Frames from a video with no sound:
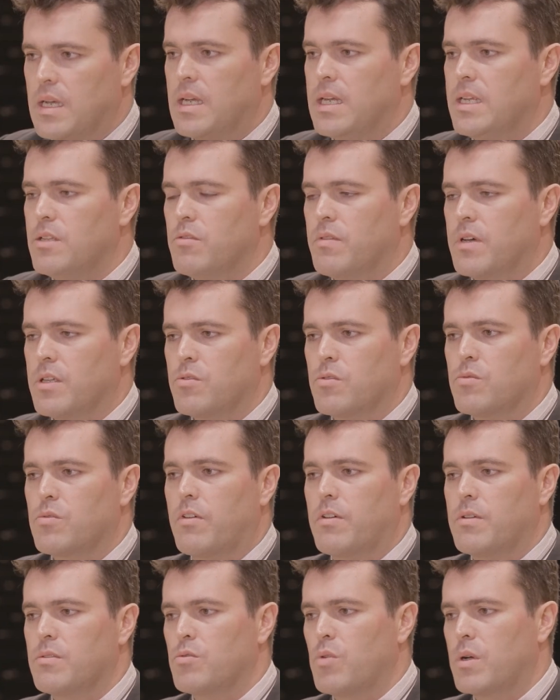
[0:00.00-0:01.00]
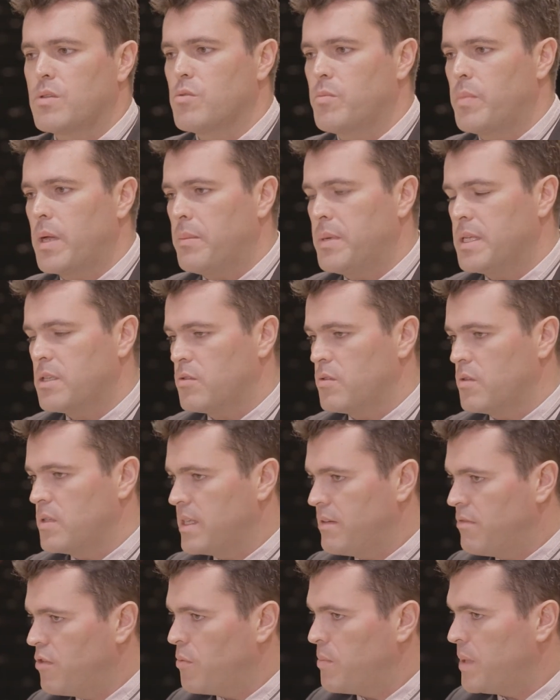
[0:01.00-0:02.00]
L'innovation doit, nous permettre de
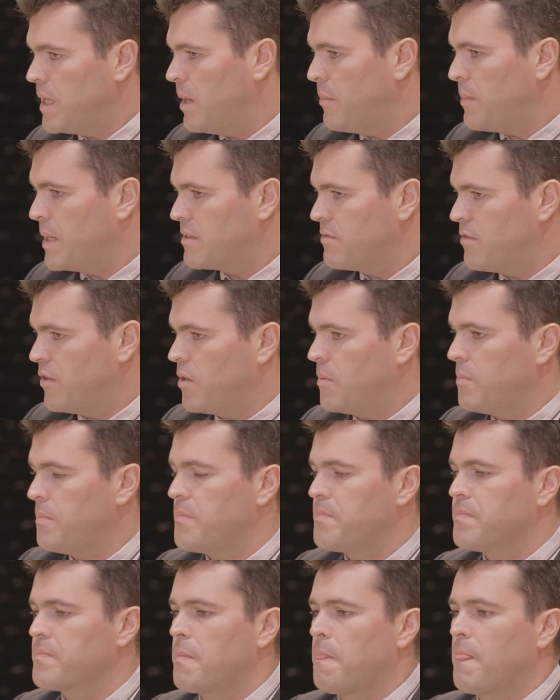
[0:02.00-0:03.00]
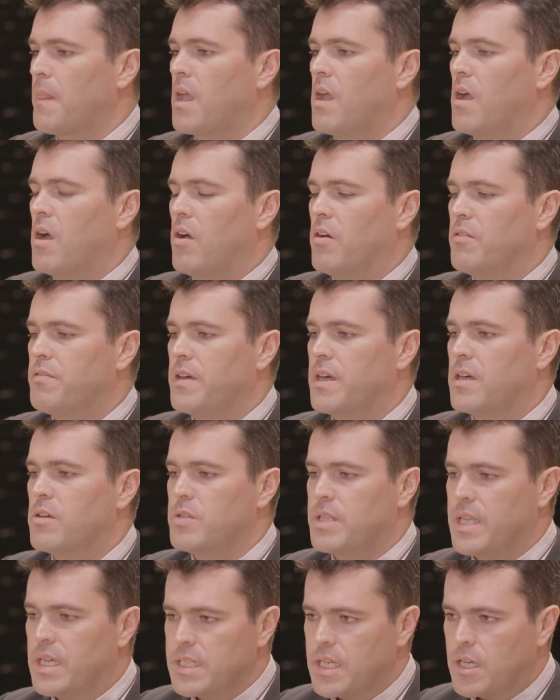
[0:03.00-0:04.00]
développer la plateforme. Enfin,
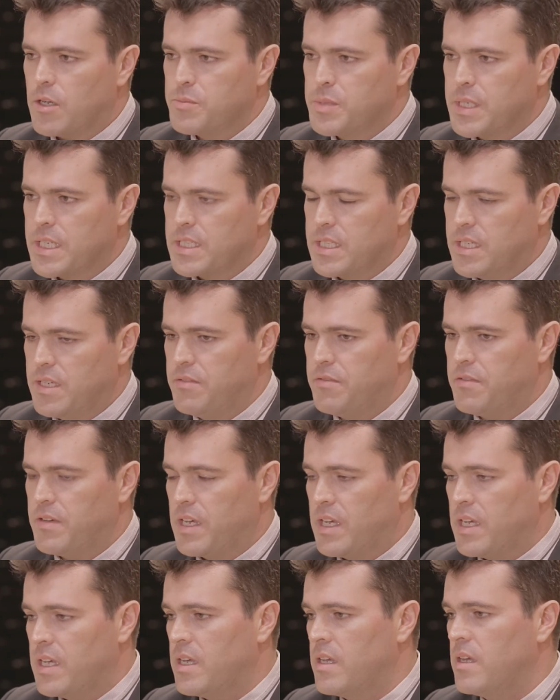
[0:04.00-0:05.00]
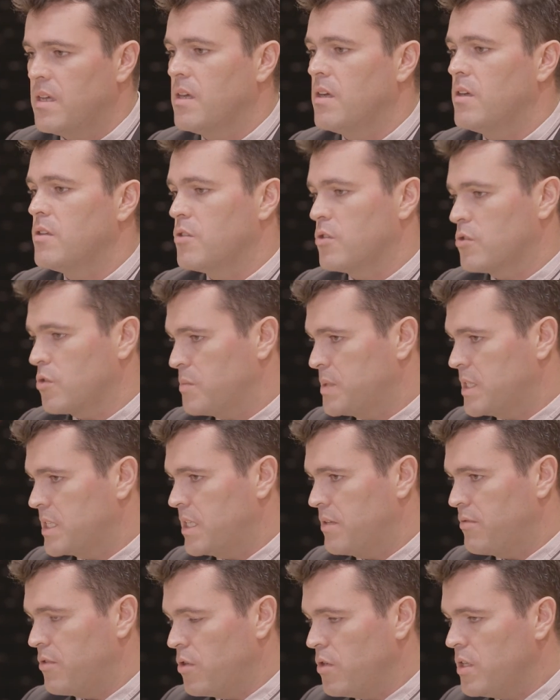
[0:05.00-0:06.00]
le dernier objectif est notre
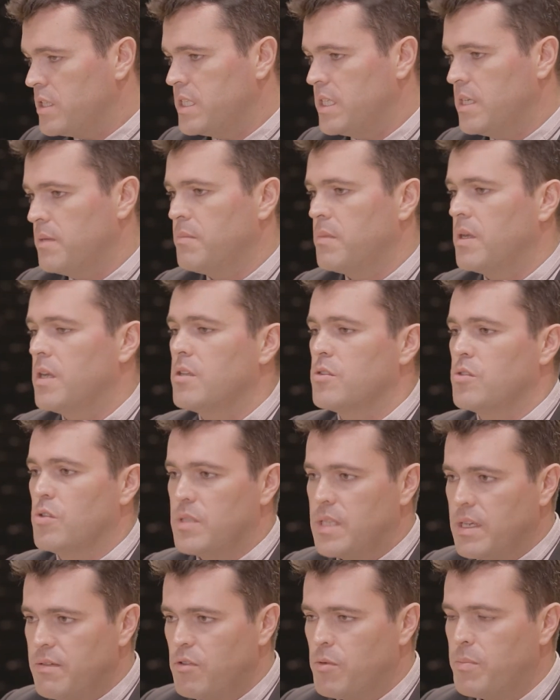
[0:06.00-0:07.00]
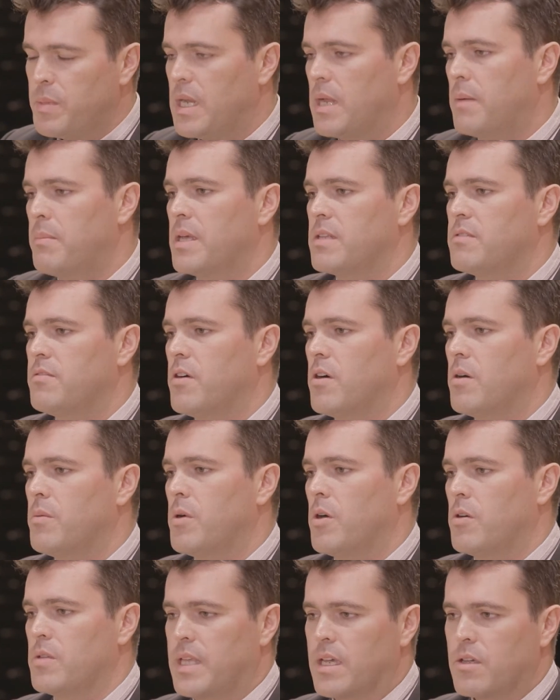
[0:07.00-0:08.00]
objectif ultime, de développer la
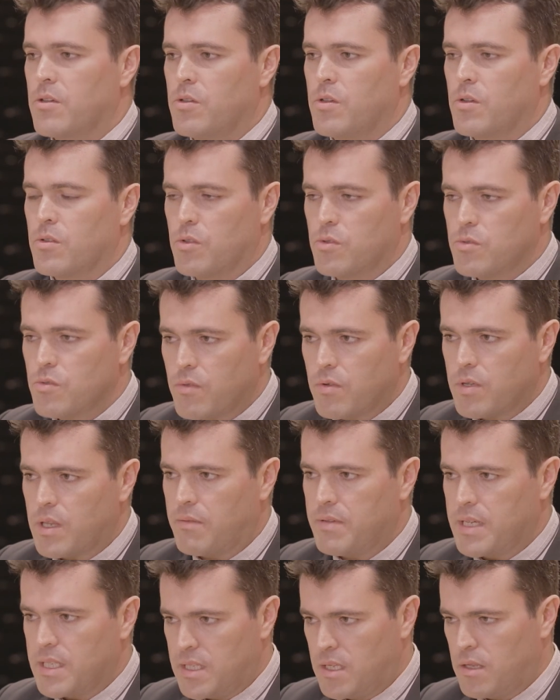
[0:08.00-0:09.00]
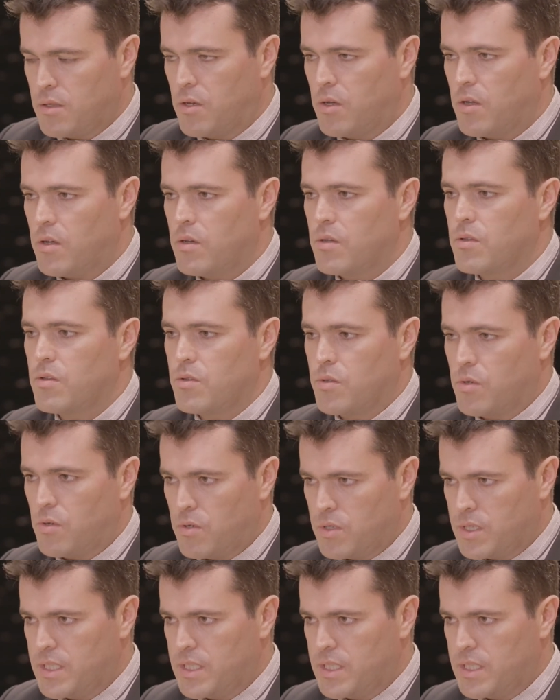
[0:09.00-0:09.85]
plateforme en accueillant de nouveaux investisseurs sur le